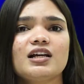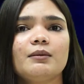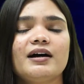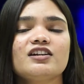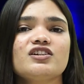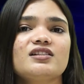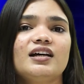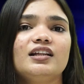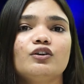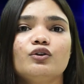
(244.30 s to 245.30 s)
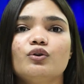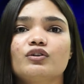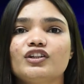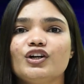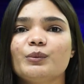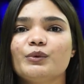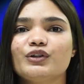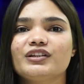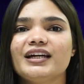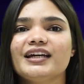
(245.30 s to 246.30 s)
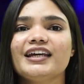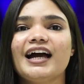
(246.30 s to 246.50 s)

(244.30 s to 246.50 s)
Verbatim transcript: सलमान शहजादा को रोकते हैं और बोलते हैं कि